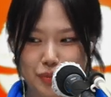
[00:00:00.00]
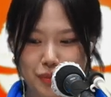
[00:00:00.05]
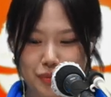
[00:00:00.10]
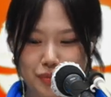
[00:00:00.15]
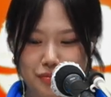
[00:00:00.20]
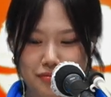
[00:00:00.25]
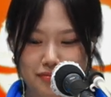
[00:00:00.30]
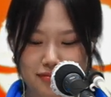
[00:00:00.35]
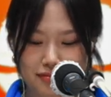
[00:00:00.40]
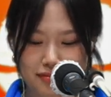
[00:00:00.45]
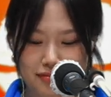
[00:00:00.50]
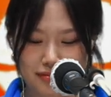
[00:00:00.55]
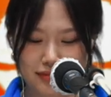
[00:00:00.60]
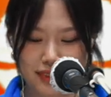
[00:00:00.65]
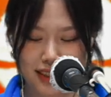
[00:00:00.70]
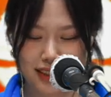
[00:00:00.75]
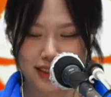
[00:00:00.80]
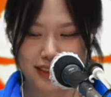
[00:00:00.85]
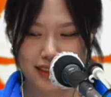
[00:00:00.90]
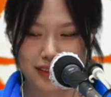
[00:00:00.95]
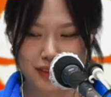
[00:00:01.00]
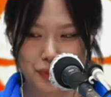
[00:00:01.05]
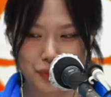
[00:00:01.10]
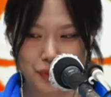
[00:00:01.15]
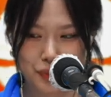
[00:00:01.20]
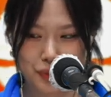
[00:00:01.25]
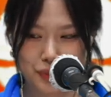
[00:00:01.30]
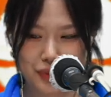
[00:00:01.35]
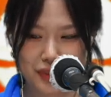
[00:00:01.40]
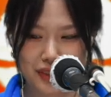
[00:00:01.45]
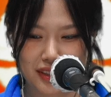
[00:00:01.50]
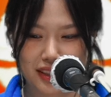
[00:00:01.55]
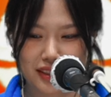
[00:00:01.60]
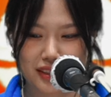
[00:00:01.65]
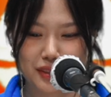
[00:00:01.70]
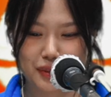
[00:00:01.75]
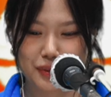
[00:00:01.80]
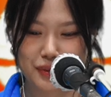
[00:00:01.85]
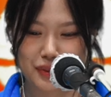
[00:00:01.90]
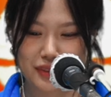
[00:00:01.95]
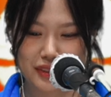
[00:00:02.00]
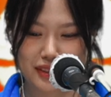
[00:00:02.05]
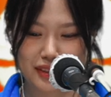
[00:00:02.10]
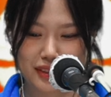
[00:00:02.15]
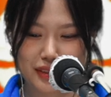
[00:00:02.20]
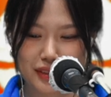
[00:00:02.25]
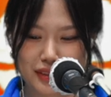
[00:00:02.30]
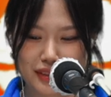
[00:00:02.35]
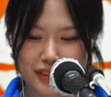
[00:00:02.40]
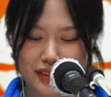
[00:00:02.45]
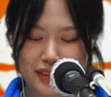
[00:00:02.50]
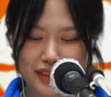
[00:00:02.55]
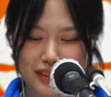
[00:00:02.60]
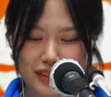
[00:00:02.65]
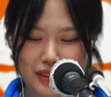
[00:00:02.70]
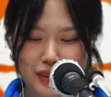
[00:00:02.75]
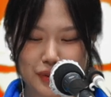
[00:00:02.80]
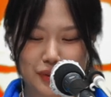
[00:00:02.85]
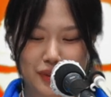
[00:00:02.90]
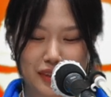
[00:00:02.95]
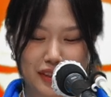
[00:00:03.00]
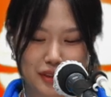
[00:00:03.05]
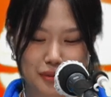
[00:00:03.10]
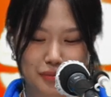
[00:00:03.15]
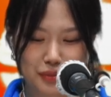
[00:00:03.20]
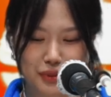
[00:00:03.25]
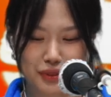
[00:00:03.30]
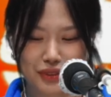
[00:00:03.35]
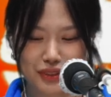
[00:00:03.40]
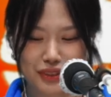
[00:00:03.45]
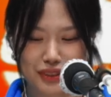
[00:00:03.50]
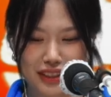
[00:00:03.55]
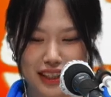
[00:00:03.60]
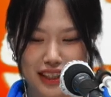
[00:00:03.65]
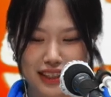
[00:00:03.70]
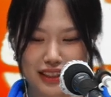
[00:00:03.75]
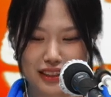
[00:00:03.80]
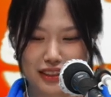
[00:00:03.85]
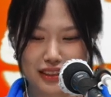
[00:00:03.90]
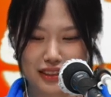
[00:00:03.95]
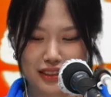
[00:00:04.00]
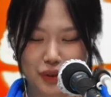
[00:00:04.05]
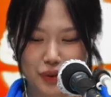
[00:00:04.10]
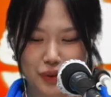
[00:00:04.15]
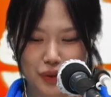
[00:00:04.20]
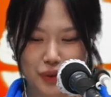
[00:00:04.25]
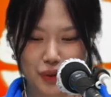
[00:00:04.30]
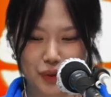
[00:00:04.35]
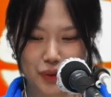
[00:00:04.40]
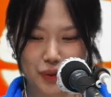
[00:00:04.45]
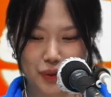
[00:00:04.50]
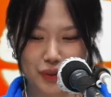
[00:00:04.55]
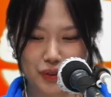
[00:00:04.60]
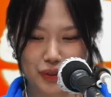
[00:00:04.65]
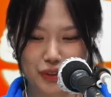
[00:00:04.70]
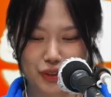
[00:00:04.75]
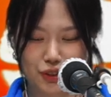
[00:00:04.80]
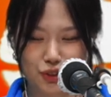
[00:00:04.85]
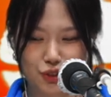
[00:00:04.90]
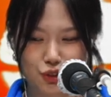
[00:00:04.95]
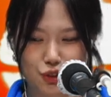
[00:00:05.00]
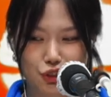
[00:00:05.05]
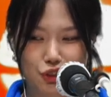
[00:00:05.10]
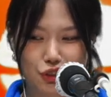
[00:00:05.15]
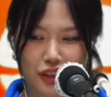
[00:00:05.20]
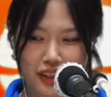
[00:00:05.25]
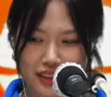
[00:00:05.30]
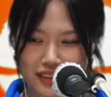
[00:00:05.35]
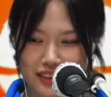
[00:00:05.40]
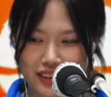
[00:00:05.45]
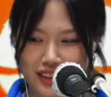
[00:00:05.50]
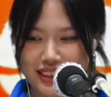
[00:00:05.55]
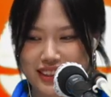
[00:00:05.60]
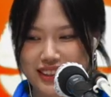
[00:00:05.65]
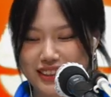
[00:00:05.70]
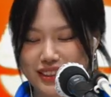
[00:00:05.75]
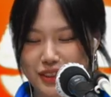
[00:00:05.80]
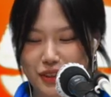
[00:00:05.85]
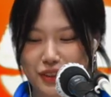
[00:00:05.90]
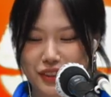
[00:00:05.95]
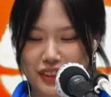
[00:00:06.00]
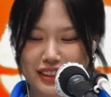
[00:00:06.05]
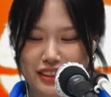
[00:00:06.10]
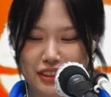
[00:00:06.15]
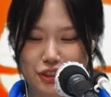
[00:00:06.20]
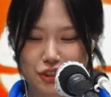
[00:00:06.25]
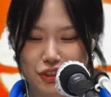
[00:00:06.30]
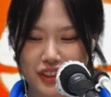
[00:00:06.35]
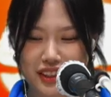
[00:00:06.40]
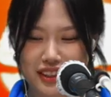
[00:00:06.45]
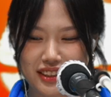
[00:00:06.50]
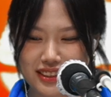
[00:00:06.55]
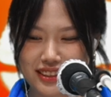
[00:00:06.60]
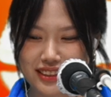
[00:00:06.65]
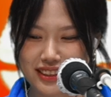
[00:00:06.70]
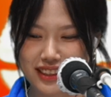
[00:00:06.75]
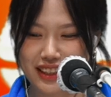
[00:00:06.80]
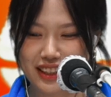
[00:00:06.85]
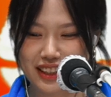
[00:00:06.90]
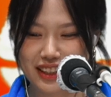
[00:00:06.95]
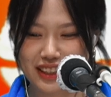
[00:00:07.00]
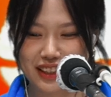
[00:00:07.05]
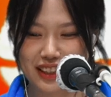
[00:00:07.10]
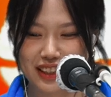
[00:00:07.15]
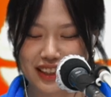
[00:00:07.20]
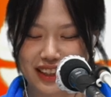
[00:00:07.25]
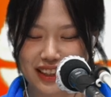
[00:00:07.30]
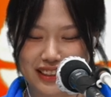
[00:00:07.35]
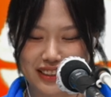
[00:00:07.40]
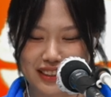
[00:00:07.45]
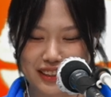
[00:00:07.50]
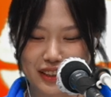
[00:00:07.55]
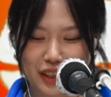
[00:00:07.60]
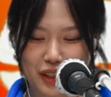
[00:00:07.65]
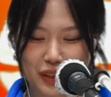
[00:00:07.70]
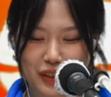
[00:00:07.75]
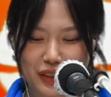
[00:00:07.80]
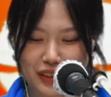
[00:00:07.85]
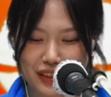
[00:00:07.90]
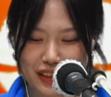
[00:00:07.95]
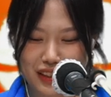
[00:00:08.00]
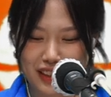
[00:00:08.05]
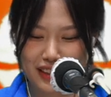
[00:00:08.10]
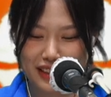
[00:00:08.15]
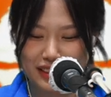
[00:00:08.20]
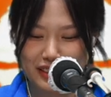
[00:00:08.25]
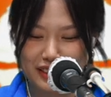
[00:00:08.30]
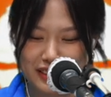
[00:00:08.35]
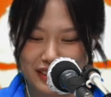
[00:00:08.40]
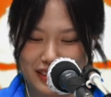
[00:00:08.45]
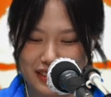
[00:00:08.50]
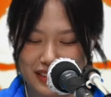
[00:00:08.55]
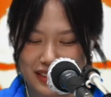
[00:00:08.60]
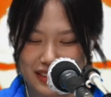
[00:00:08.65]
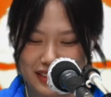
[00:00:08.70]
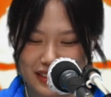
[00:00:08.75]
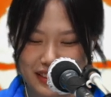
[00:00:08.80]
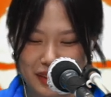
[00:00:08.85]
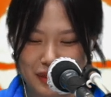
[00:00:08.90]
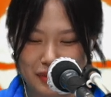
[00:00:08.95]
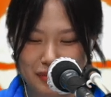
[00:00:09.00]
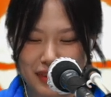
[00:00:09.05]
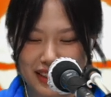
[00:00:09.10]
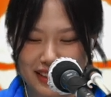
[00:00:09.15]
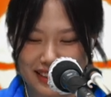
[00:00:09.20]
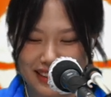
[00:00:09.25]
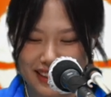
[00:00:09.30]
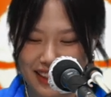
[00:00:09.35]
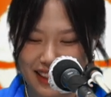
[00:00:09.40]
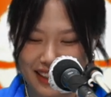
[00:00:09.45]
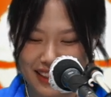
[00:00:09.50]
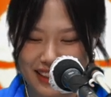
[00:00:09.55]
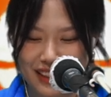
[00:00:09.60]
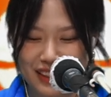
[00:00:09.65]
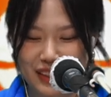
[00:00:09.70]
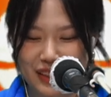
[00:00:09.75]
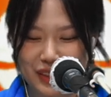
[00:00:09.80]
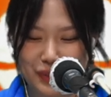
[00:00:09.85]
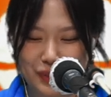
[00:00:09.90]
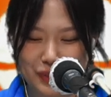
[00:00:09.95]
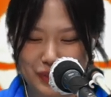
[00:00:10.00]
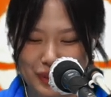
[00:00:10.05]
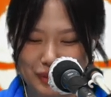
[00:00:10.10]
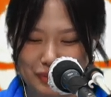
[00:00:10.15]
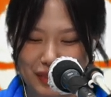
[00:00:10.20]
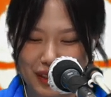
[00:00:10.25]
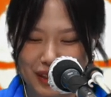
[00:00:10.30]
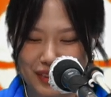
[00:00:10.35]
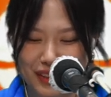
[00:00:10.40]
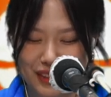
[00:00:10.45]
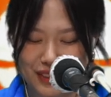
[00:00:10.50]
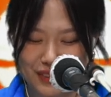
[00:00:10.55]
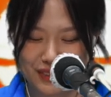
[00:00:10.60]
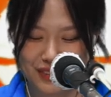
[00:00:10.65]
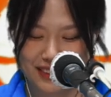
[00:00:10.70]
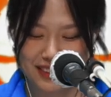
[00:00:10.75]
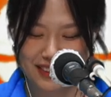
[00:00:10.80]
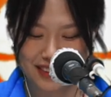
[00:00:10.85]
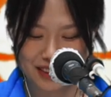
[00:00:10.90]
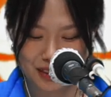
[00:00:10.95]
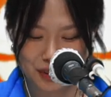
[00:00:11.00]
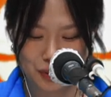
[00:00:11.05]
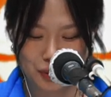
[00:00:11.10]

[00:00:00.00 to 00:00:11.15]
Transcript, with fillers: 음, 또 라디오를 듣, 듣고 계신 분들의 어떤 취향과 저의 취향을 이렇게 같이 이렇게 맞게 교집합 할 수 있는